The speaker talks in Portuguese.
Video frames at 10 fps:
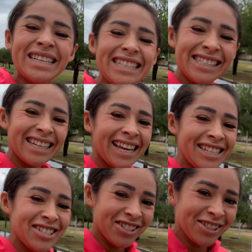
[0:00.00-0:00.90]
Oi,
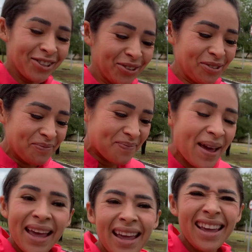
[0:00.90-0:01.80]
gente, tudo
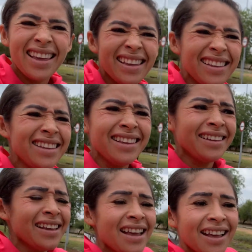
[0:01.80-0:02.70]
bem?